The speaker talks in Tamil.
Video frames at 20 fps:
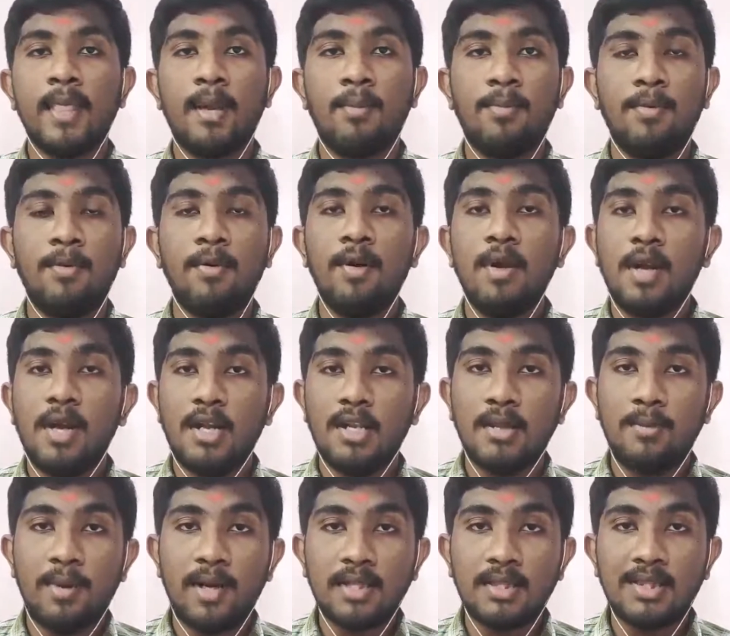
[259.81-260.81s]
அப்போது
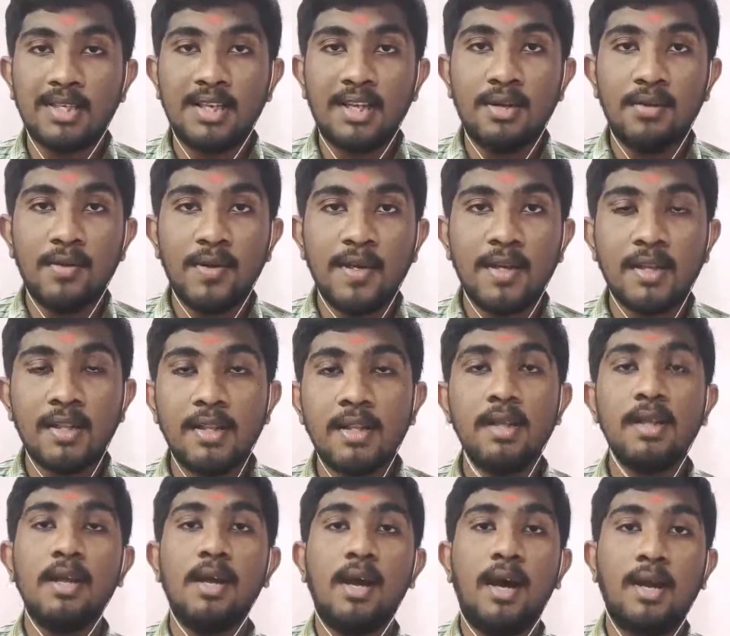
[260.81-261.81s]
அந்த பக்தியில் உயர்ந்து
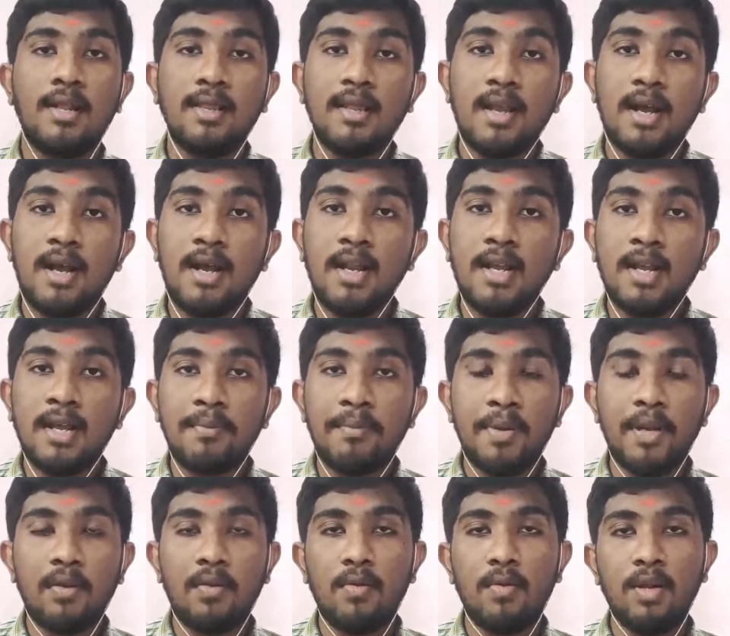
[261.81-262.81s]
அதனால்
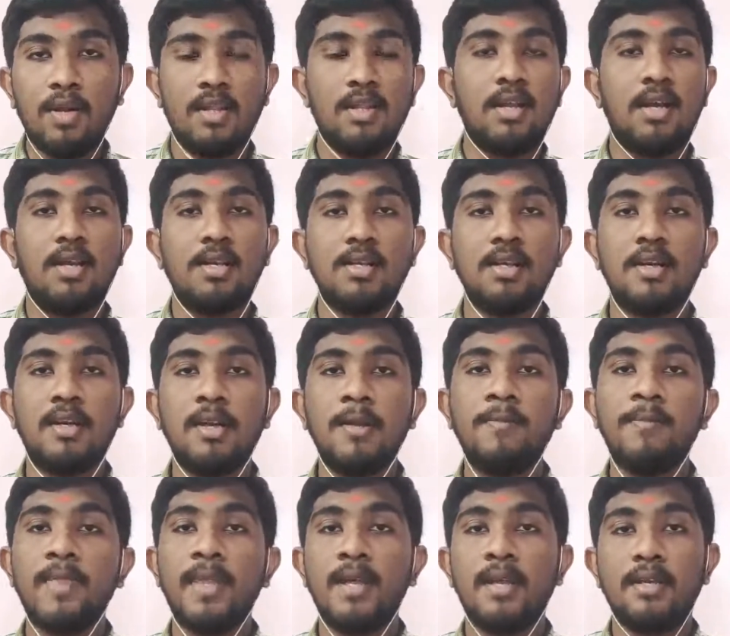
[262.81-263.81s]
ஏற்படக்கூடிய இந்த
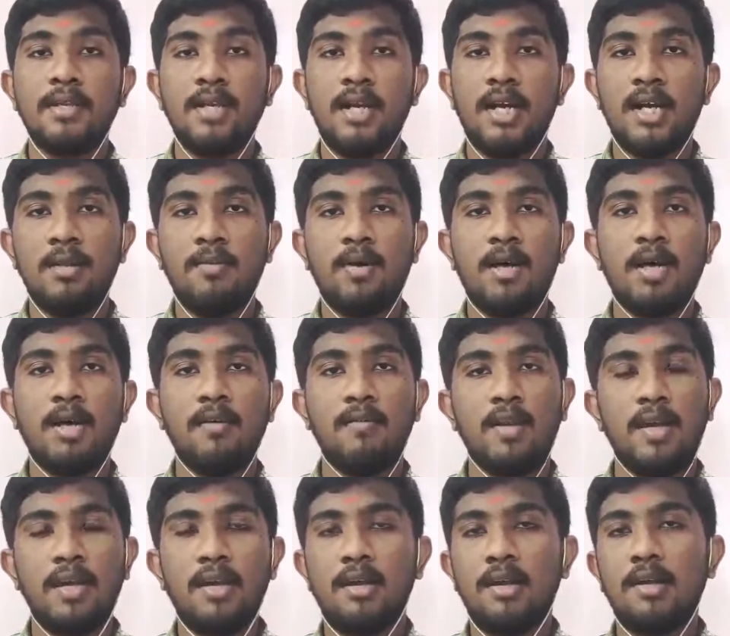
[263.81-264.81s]
அஜ்ஞானம்
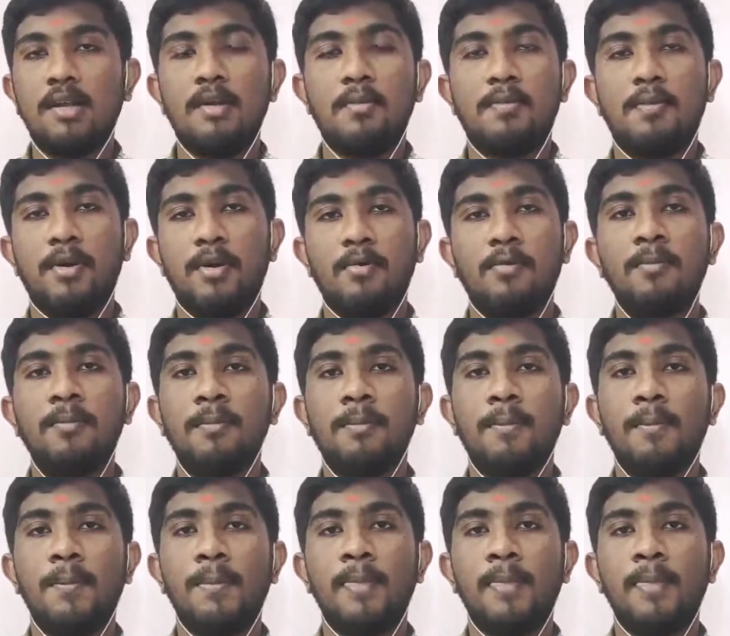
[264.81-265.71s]
ஞானமாகவே கருதப்படும்